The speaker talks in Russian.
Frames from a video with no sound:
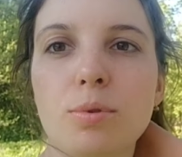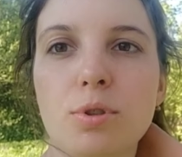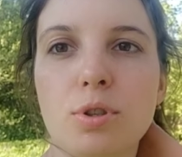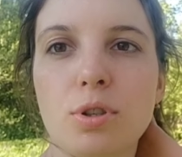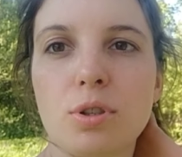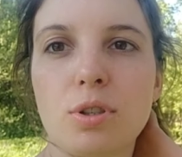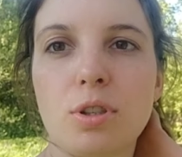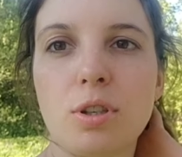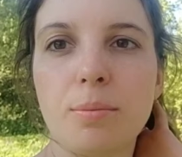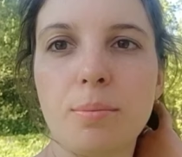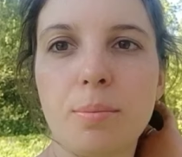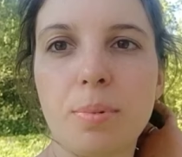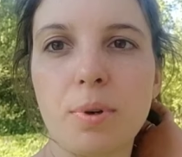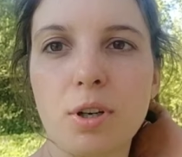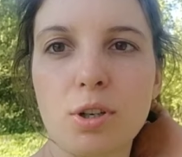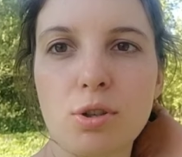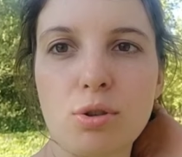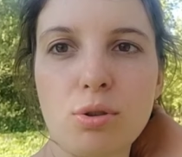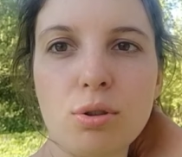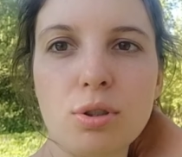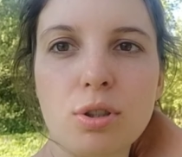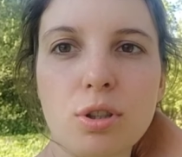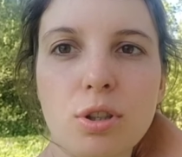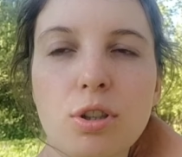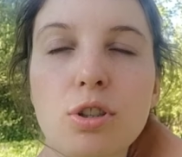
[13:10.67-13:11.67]
Сейчас я покажу,
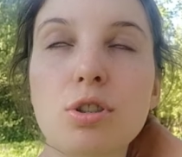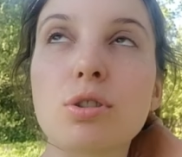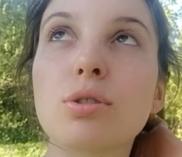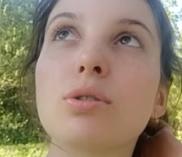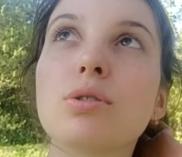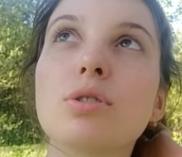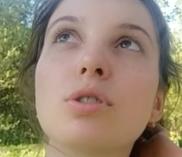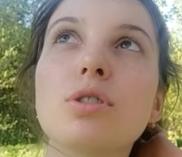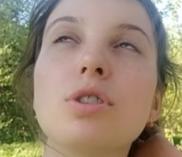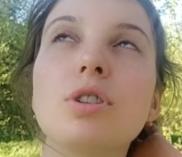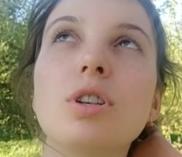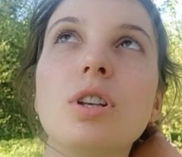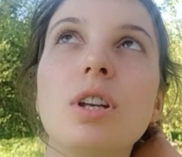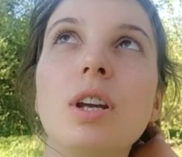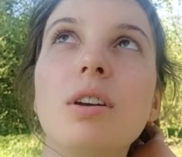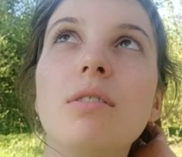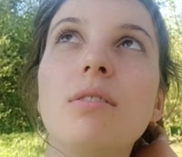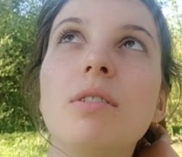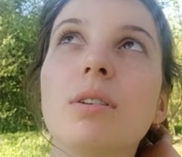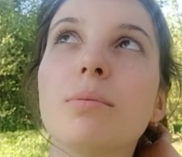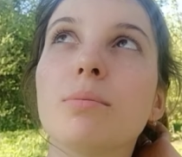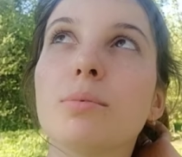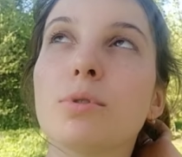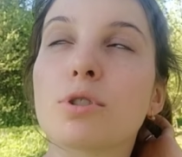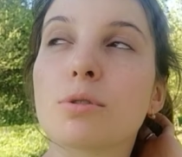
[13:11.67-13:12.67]
кстати, что за
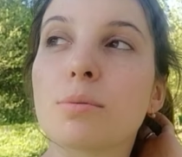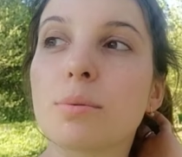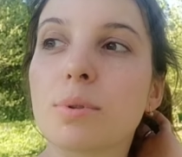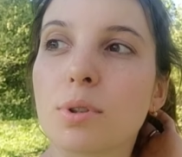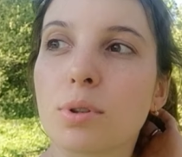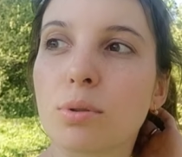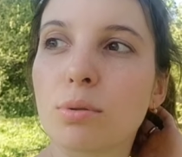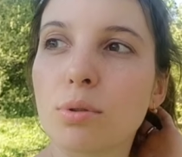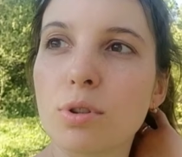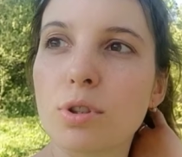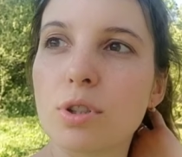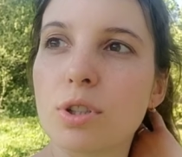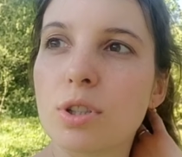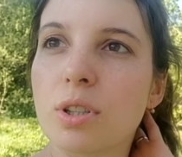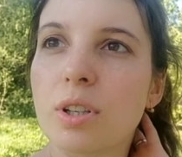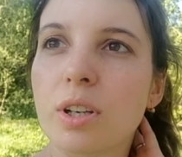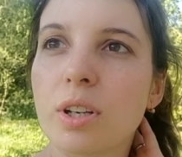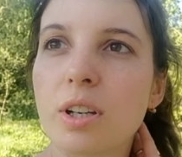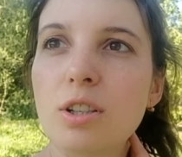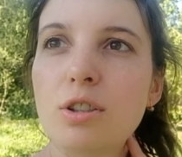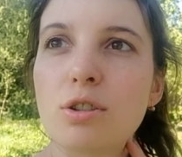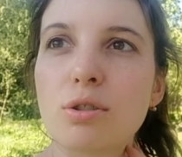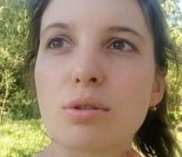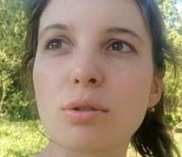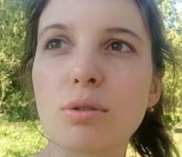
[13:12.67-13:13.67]
деревья. Может быть, кто-нибудь
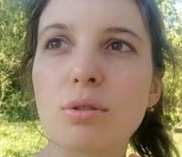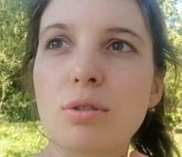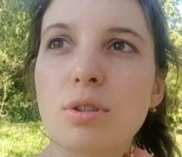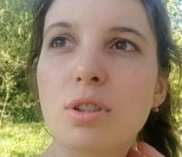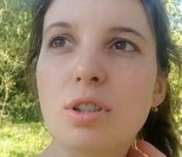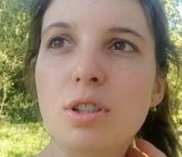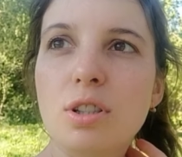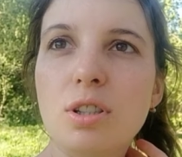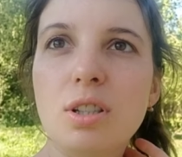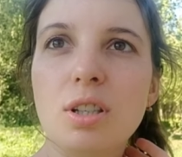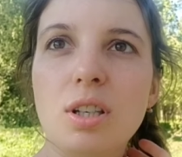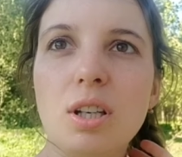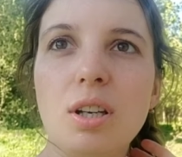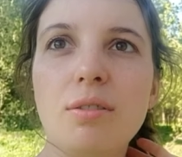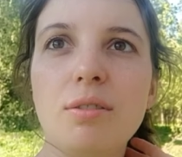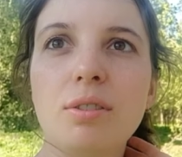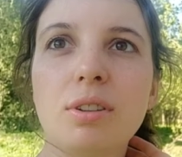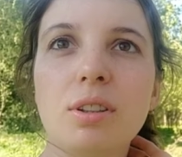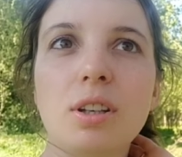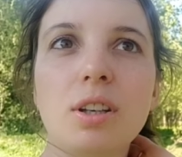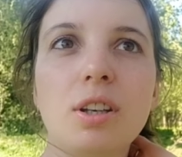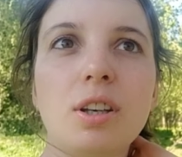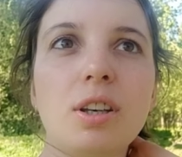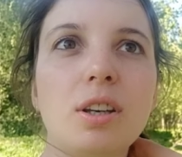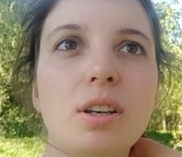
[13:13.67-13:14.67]
знает, что это за деревья
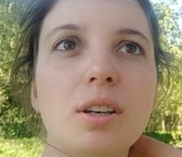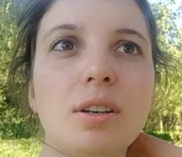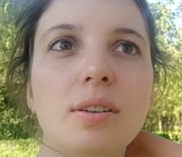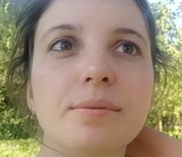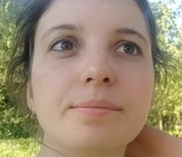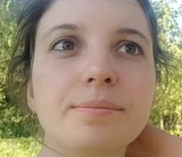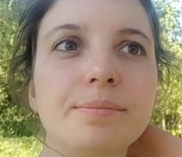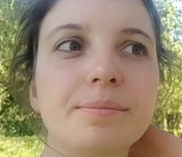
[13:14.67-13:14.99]
такие.